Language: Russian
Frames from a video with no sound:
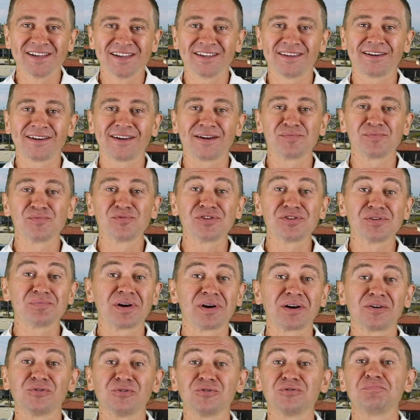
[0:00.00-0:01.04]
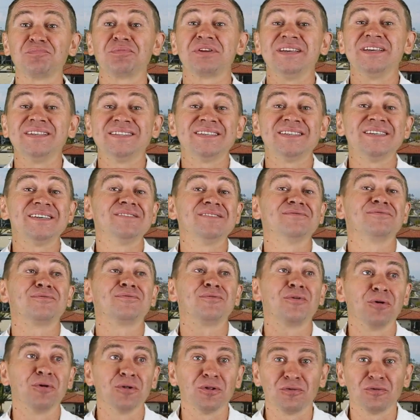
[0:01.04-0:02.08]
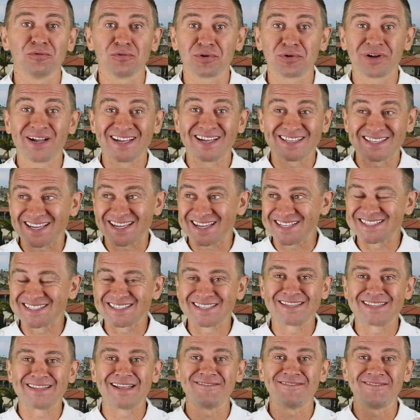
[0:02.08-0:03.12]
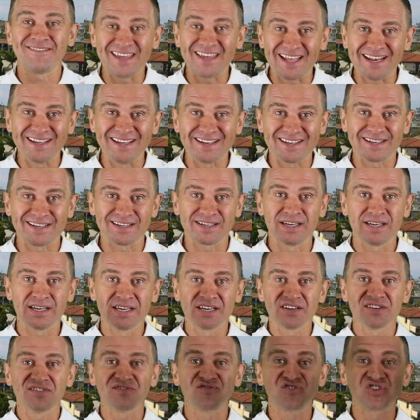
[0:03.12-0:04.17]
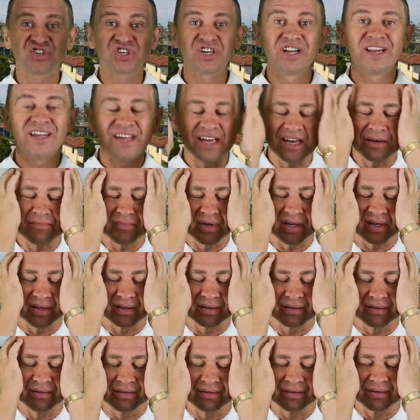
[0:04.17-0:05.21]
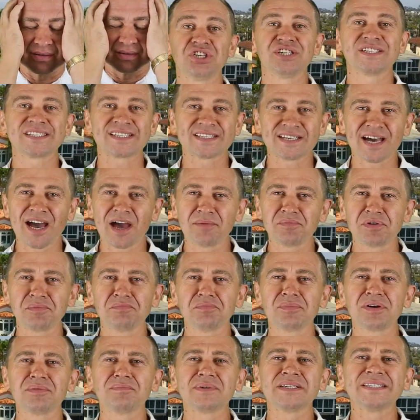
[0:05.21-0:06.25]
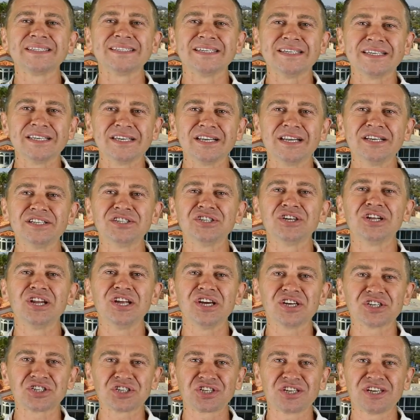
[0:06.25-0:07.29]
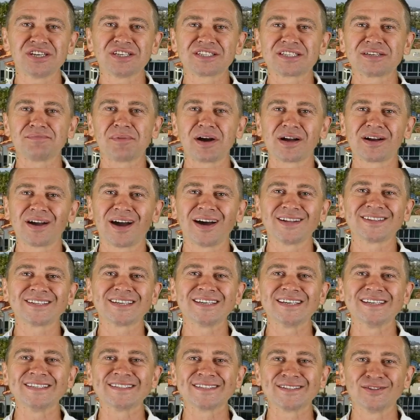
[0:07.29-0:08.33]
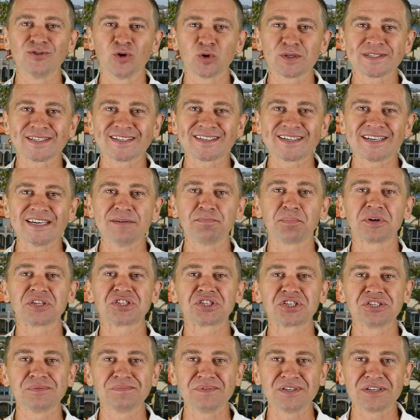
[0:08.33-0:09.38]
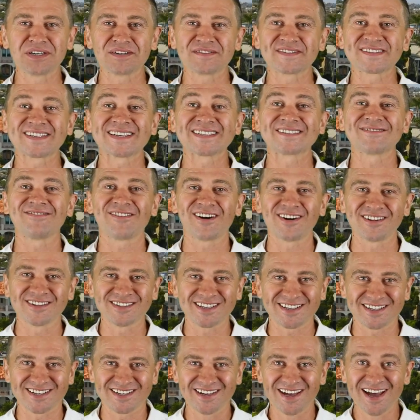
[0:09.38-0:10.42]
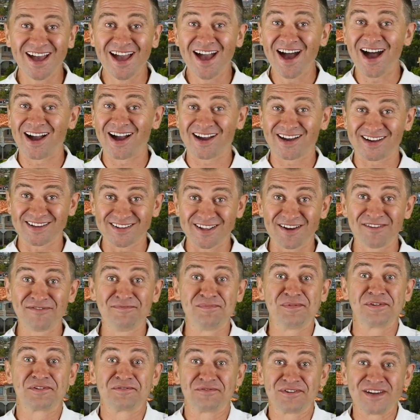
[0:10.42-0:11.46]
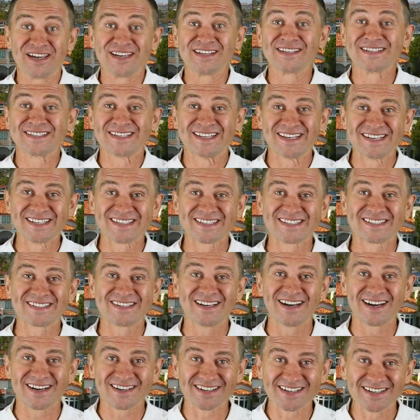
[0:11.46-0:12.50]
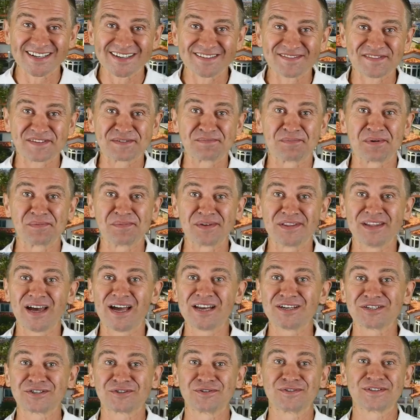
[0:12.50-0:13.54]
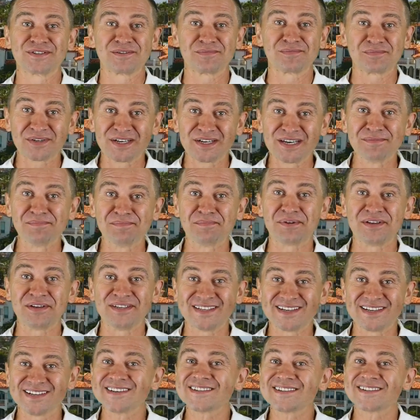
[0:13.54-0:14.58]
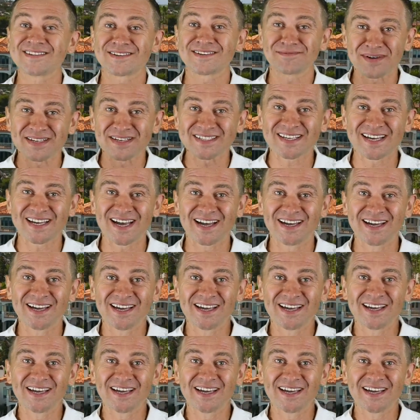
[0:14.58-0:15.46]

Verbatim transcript: Никому не могло прийти в голову кататься на велике в шлеме Часами мы мастерили тележки и самокаты из досок и подшипников со свалки, а когда впервые неслись с горы, вспоминали, что забыли приделать тормоза.